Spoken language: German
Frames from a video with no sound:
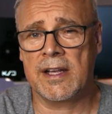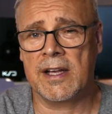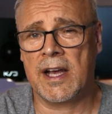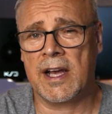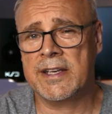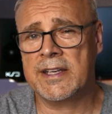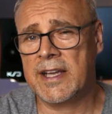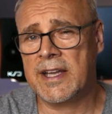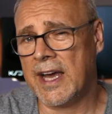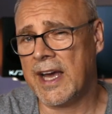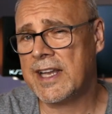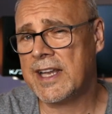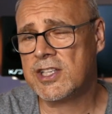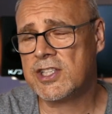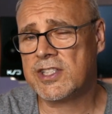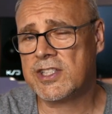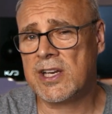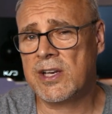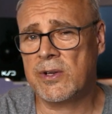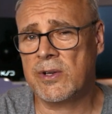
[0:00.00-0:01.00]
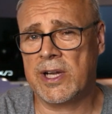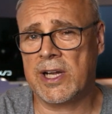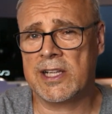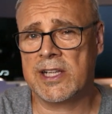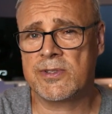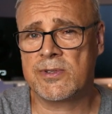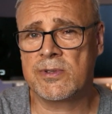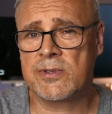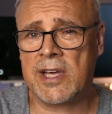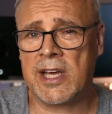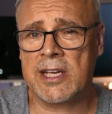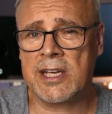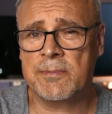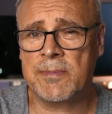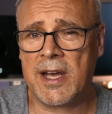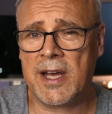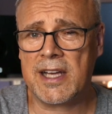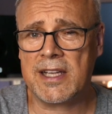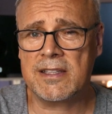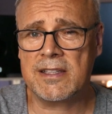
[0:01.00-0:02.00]
an der einen Stelle, als du deinen
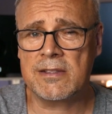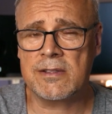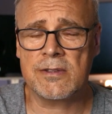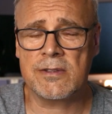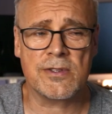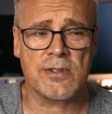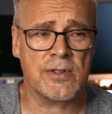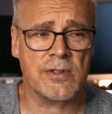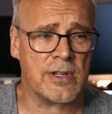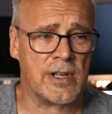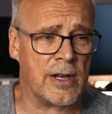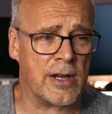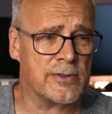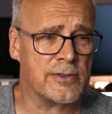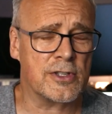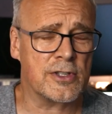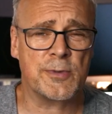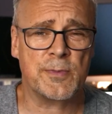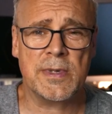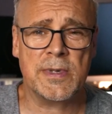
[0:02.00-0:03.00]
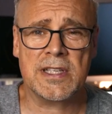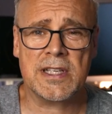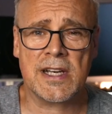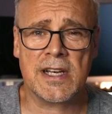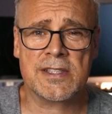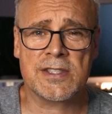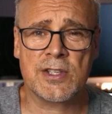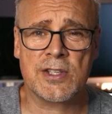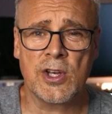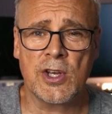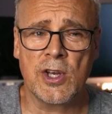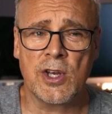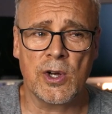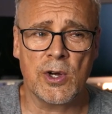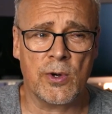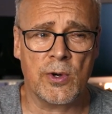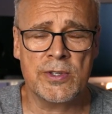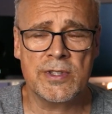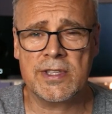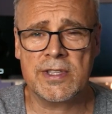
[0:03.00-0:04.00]
Baden ausgespielt hast
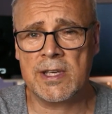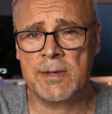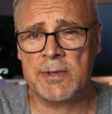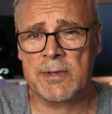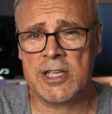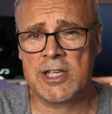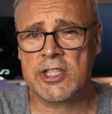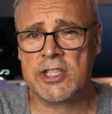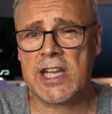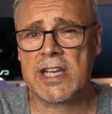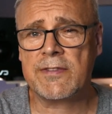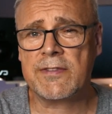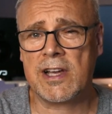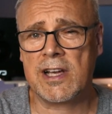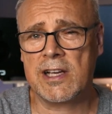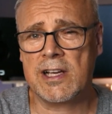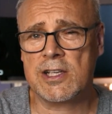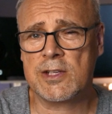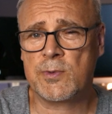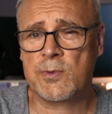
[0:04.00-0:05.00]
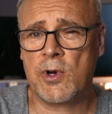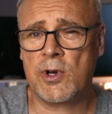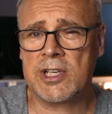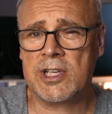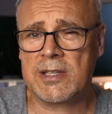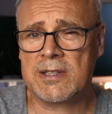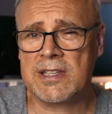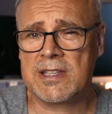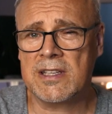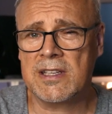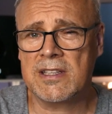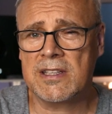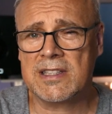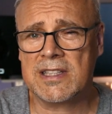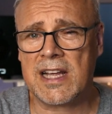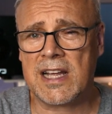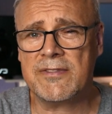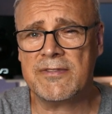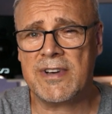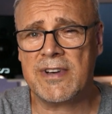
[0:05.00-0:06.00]
und ihr mit den Stadtwachen gesprochen habt,
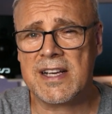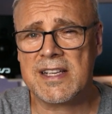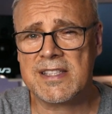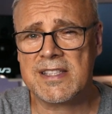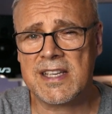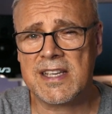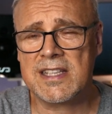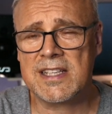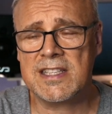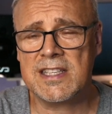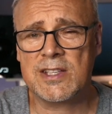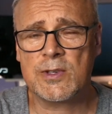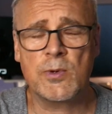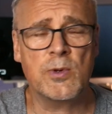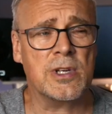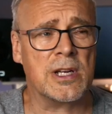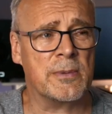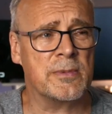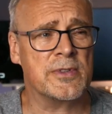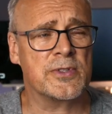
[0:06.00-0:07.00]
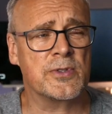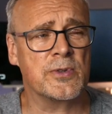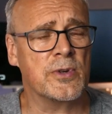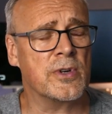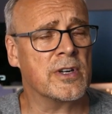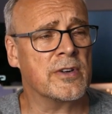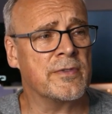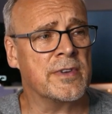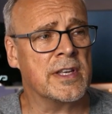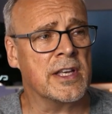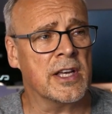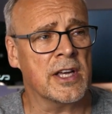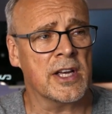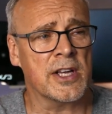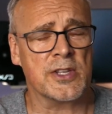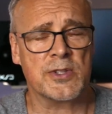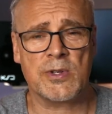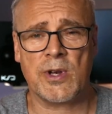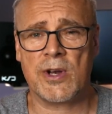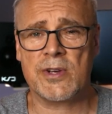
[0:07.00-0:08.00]
da war es richtig cool. Da bist du irgendwie
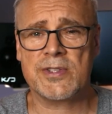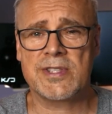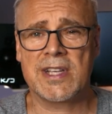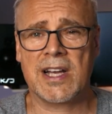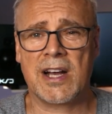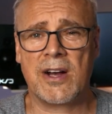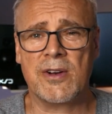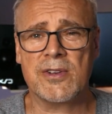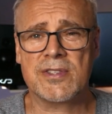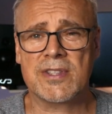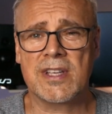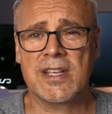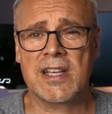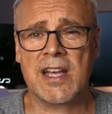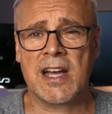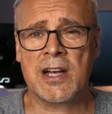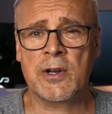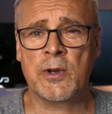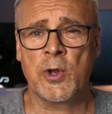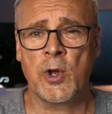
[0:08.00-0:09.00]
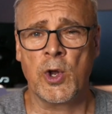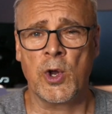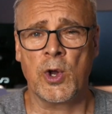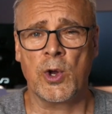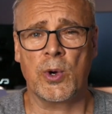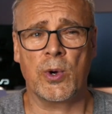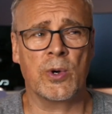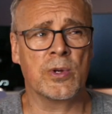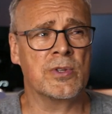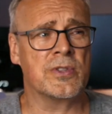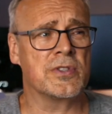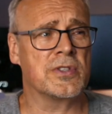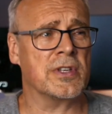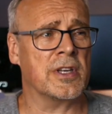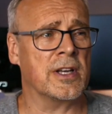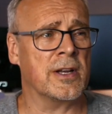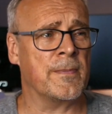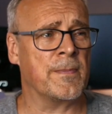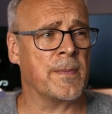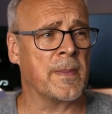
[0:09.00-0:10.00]
so aus dir rausgegangen und
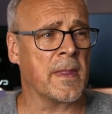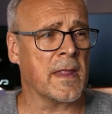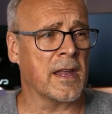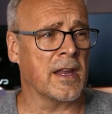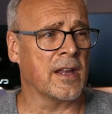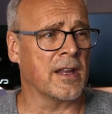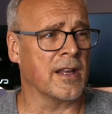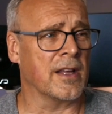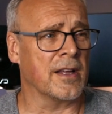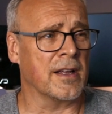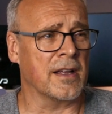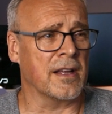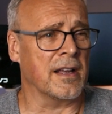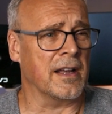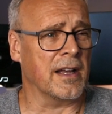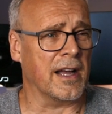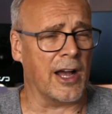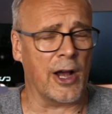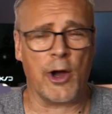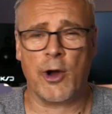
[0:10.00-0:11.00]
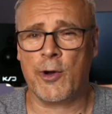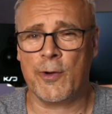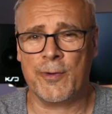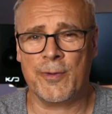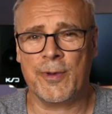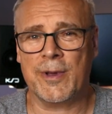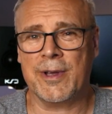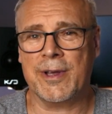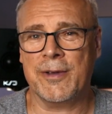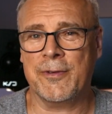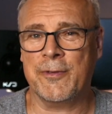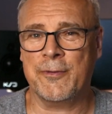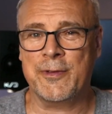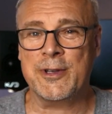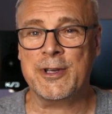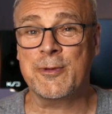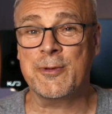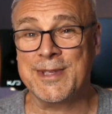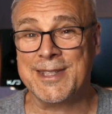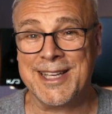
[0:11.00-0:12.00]
ähm, auch äh, wie
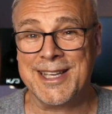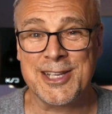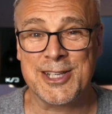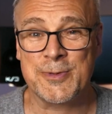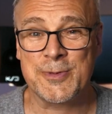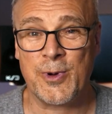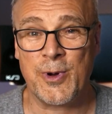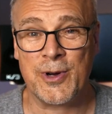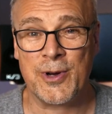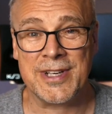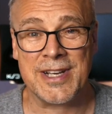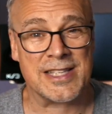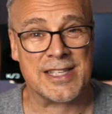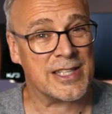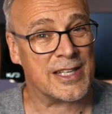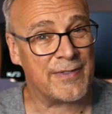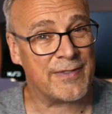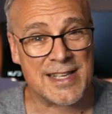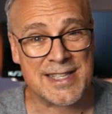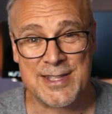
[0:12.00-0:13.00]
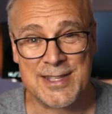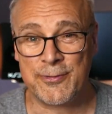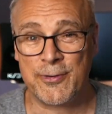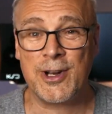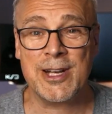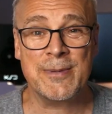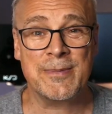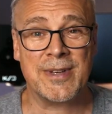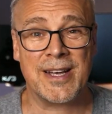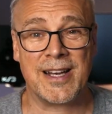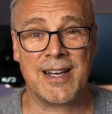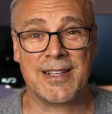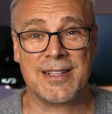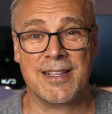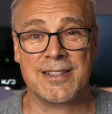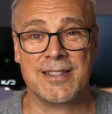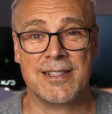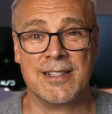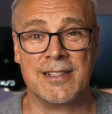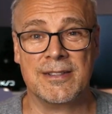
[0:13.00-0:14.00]
du mit denen gesprochen hast, da warst du voll im Charakter
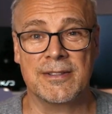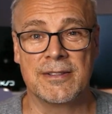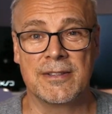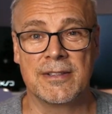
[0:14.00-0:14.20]
drin.